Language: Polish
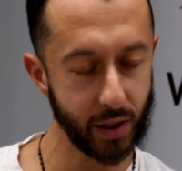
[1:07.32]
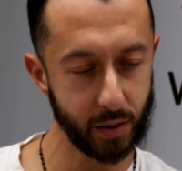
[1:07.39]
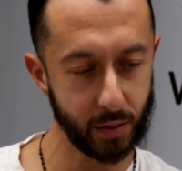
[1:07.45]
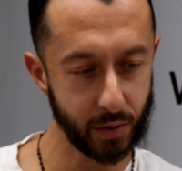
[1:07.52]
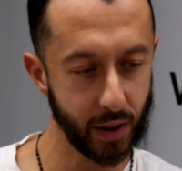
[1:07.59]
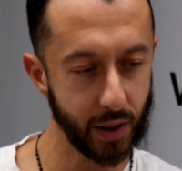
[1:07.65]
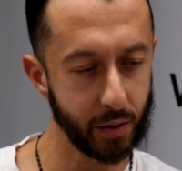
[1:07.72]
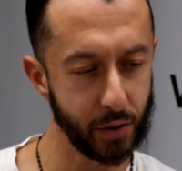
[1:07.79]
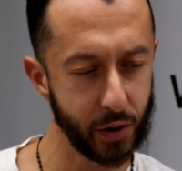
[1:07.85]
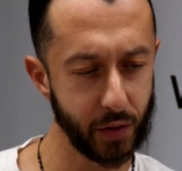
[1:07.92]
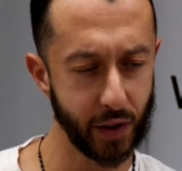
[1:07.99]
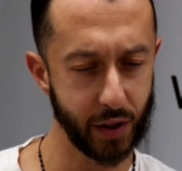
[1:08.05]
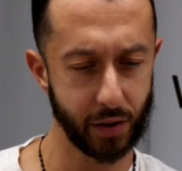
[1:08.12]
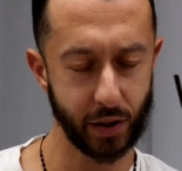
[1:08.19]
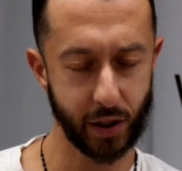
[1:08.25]
jakąś, jakąś
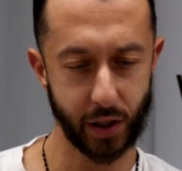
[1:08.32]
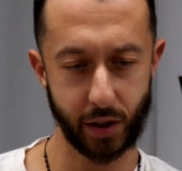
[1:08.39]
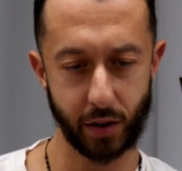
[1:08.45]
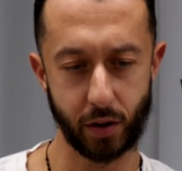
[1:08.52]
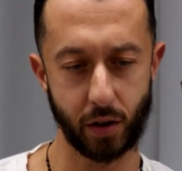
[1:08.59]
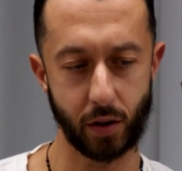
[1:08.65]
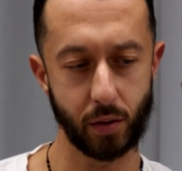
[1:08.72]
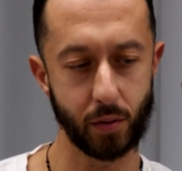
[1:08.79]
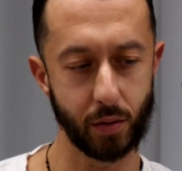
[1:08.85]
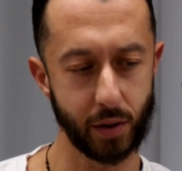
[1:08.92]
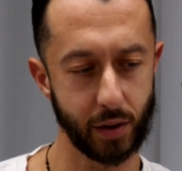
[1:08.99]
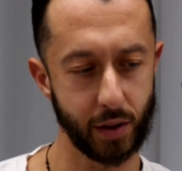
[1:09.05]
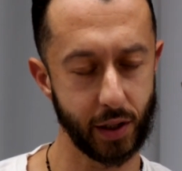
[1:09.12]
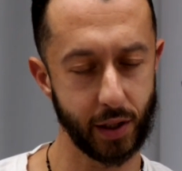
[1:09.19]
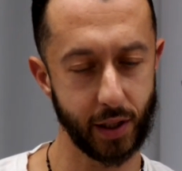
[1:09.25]
świeżość każdego roku,
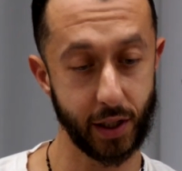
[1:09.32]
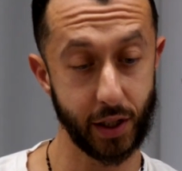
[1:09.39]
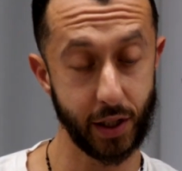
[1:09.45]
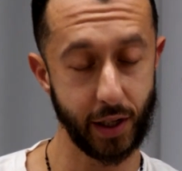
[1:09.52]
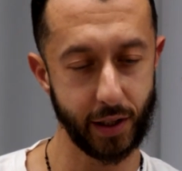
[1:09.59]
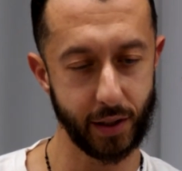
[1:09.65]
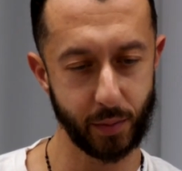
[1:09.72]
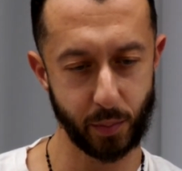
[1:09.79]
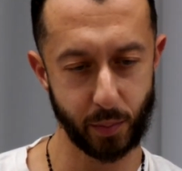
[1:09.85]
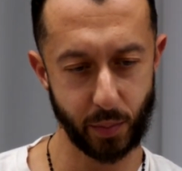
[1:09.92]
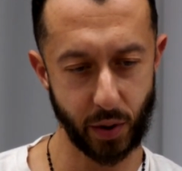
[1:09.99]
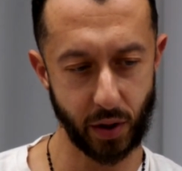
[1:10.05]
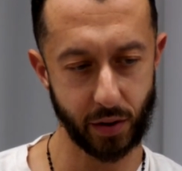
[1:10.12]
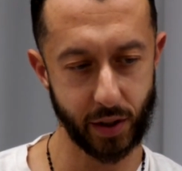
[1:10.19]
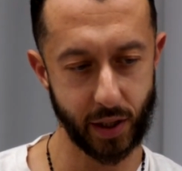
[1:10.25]
co też nie jest
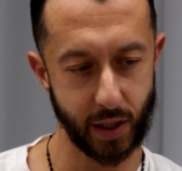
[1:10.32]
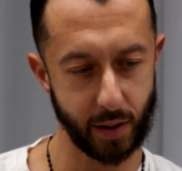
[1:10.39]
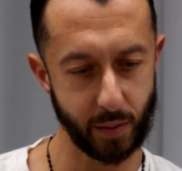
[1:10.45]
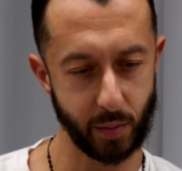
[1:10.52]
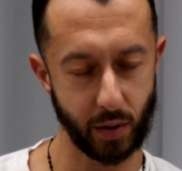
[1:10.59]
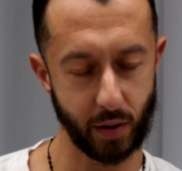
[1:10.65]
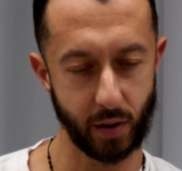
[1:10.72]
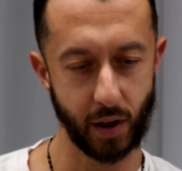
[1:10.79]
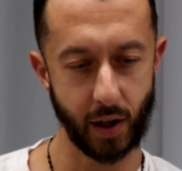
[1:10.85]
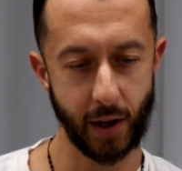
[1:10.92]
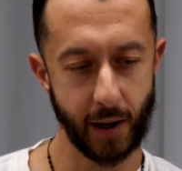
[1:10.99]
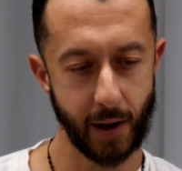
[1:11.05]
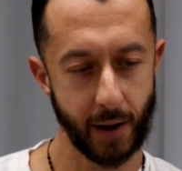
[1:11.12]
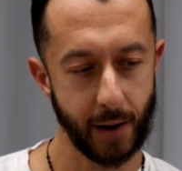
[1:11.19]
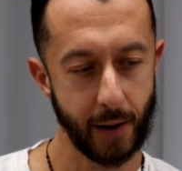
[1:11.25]
proste, bo,
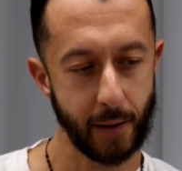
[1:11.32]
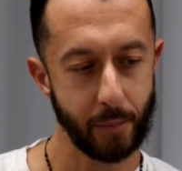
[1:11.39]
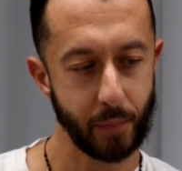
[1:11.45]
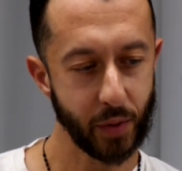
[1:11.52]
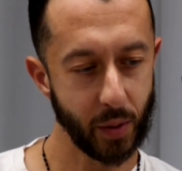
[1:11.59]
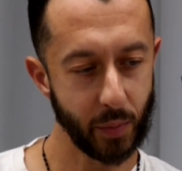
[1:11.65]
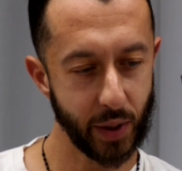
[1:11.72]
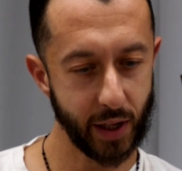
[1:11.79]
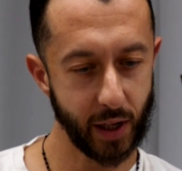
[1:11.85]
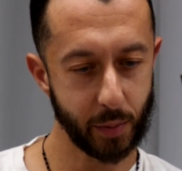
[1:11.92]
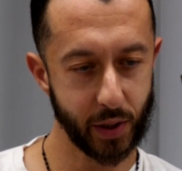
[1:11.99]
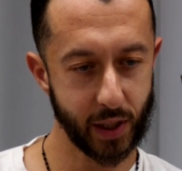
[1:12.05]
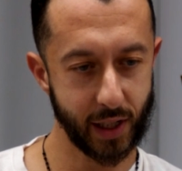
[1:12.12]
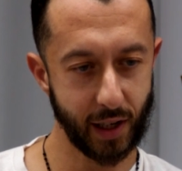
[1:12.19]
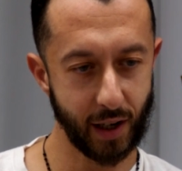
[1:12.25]
bo jednak
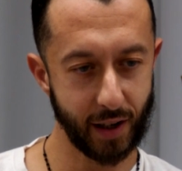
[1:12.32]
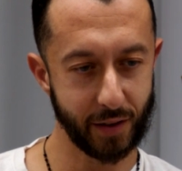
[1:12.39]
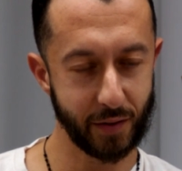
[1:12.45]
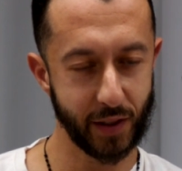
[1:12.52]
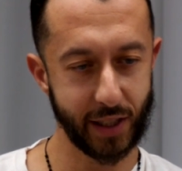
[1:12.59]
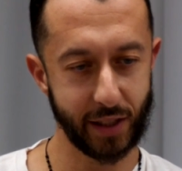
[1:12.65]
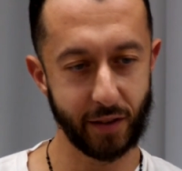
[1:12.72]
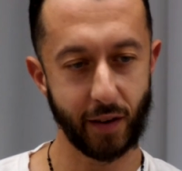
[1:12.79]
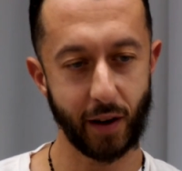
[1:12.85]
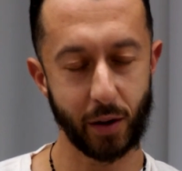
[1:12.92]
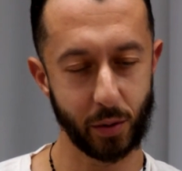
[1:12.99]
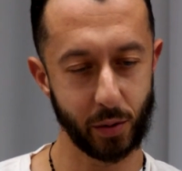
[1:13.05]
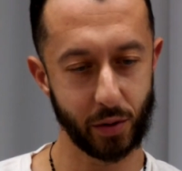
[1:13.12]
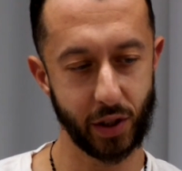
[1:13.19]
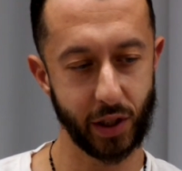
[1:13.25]
przez tyle lat festiwalu
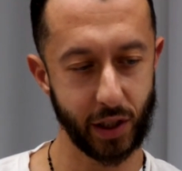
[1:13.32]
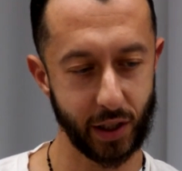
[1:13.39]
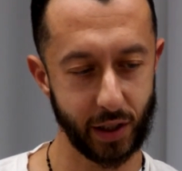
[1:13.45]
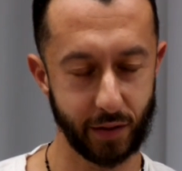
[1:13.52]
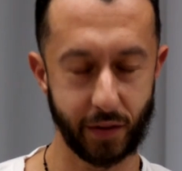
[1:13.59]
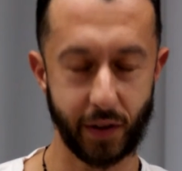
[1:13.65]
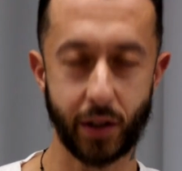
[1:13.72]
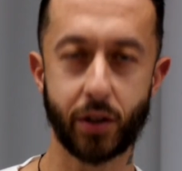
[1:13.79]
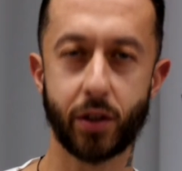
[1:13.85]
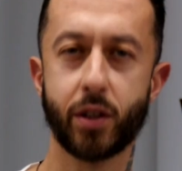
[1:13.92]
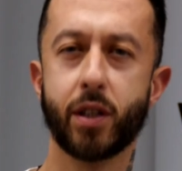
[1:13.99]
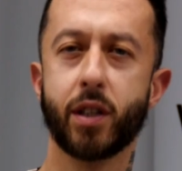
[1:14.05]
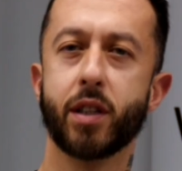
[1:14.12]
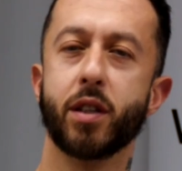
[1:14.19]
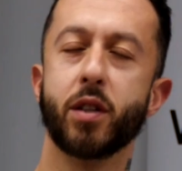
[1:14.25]
już gdzieś większość
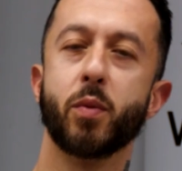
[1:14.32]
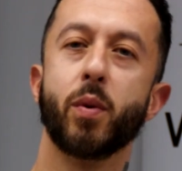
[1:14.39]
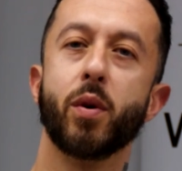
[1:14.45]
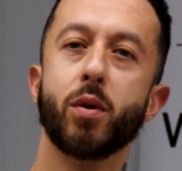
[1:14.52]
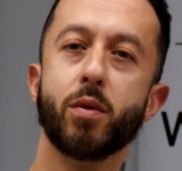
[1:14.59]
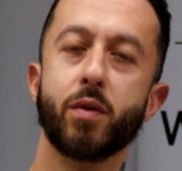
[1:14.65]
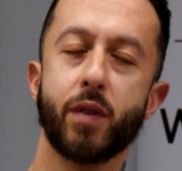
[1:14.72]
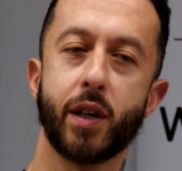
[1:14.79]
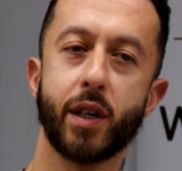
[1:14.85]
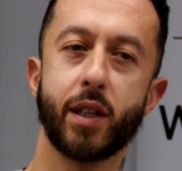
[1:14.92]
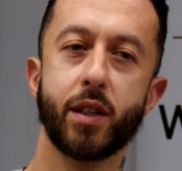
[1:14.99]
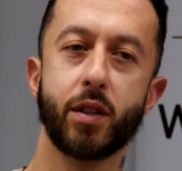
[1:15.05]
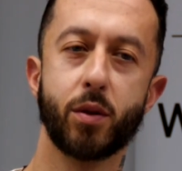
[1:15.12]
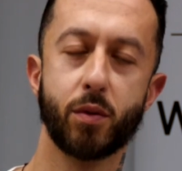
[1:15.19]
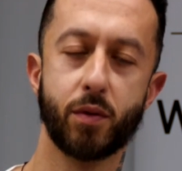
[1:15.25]
tych zespołów
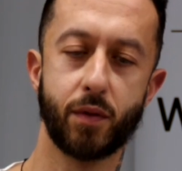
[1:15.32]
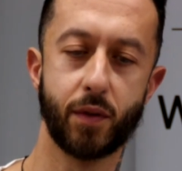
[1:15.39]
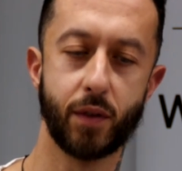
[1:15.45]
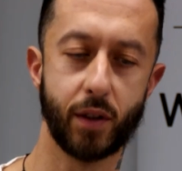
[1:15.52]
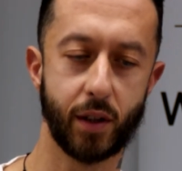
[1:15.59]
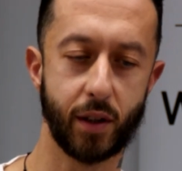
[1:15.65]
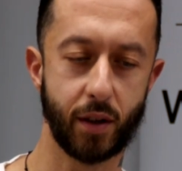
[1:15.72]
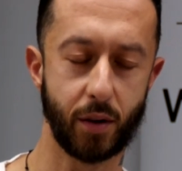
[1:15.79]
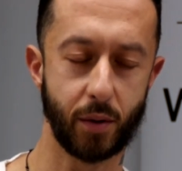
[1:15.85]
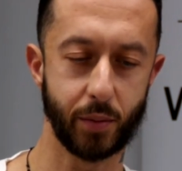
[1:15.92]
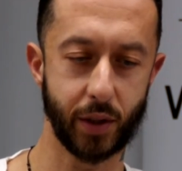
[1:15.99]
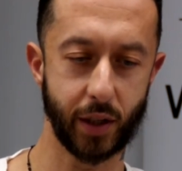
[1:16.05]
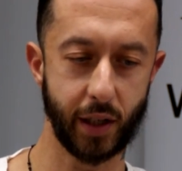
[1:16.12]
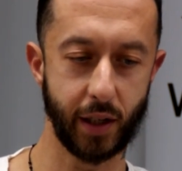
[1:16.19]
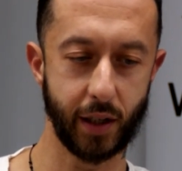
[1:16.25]
artystów e,
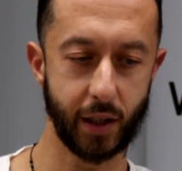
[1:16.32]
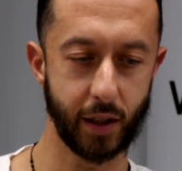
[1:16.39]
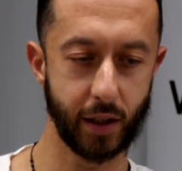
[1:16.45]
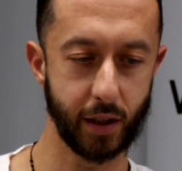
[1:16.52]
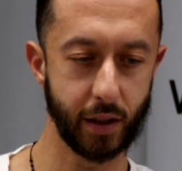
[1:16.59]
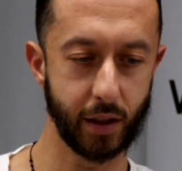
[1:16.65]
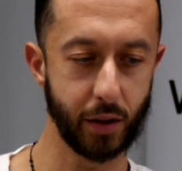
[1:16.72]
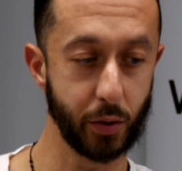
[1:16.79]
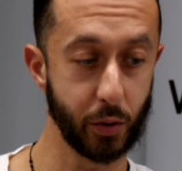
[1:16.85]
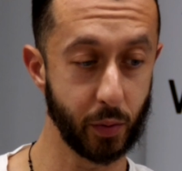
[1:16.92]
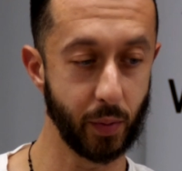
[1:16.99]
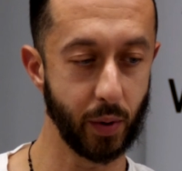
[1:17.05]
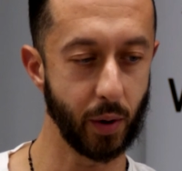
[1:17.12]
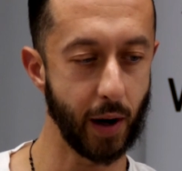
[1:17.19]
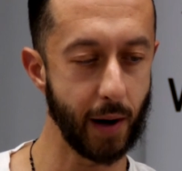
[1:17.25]
romskich e, już
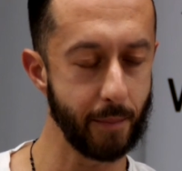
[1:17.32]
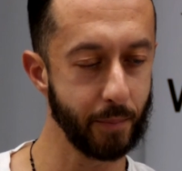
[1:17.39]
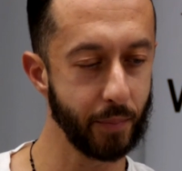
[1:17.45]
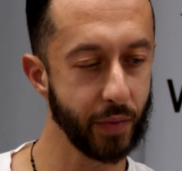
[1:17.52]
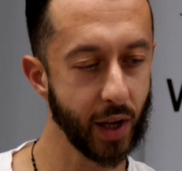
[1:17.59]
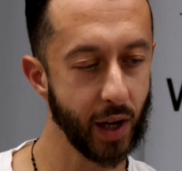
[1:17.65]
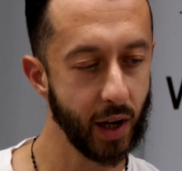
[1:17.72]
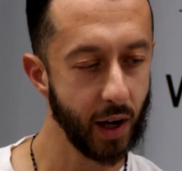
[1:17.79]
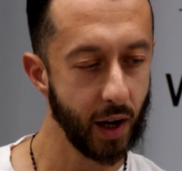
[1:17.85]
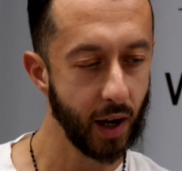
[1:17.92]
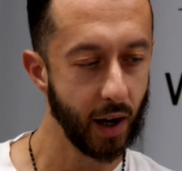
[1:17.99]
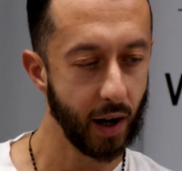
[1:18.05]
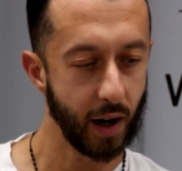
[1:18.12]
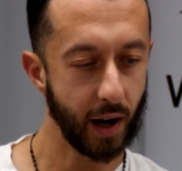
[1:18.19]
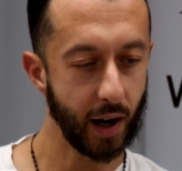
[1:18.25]
była.
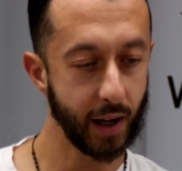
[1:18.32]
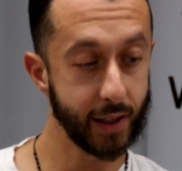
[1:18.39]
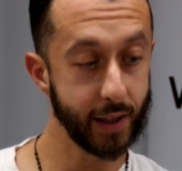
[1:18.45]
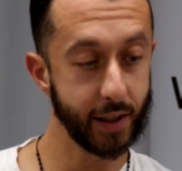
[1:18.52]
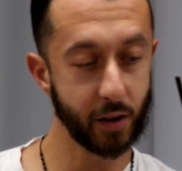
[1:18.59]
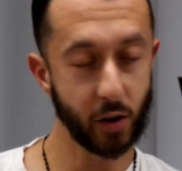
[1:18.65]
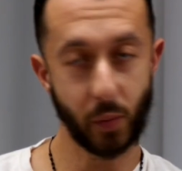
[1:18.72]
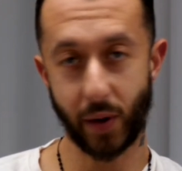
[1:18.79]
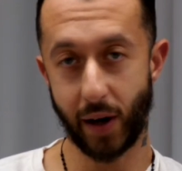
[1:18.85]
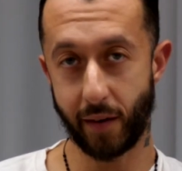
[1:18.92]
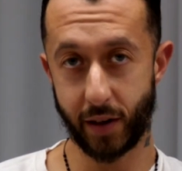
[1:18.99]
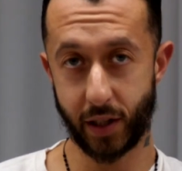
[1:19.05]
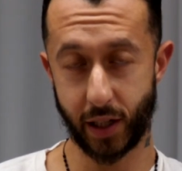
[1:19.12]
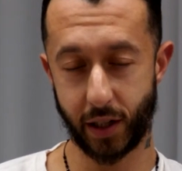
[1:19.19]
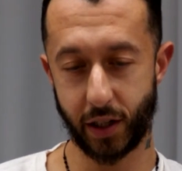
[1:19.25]
Ale gdy tylko
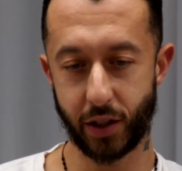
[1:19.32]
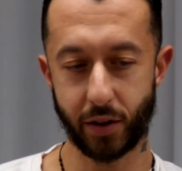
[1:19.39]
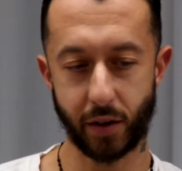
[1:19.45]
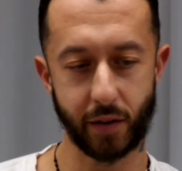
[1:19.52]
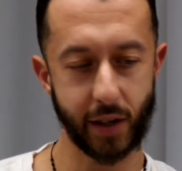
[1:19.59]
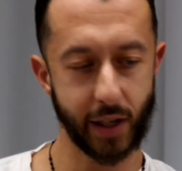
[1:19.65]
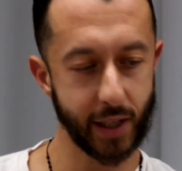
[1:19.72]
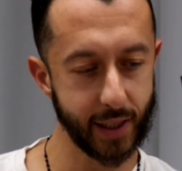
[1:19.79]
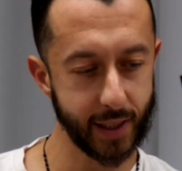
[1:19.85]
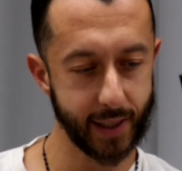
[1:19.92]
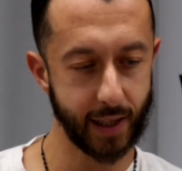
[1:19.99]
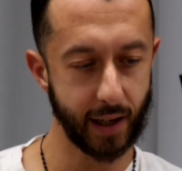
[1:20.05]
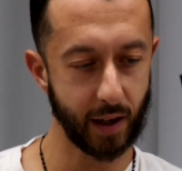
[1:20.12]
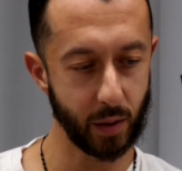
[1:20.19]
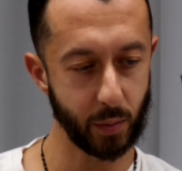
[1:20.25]
pojawia się jakiś nowy
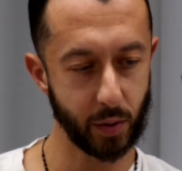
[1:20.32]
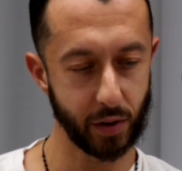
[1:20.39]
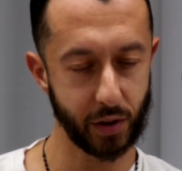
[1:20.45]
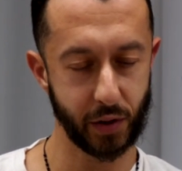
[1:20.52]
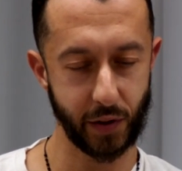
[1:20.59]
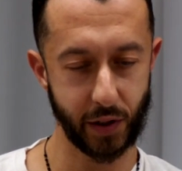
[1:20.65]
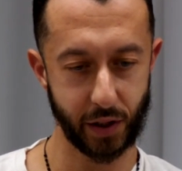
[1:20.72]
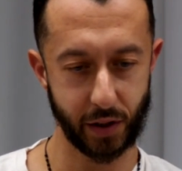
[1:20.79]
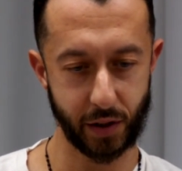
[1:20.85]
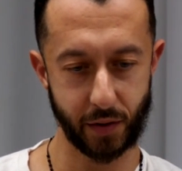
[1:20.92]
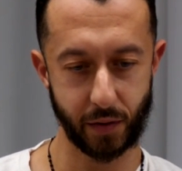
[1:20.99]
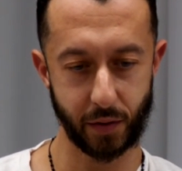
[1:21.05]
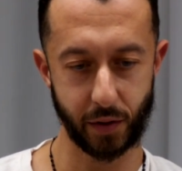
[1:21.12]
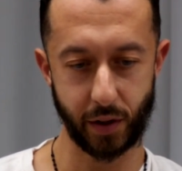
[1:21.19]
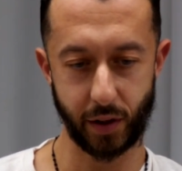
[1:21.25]
artysta albo odświeży
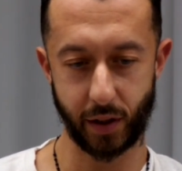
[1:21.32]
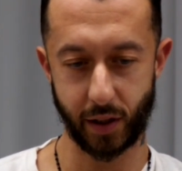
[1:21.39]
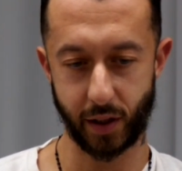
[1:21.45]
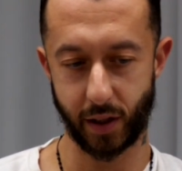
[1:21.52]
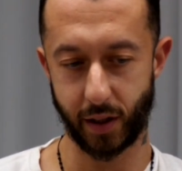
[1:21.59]
swój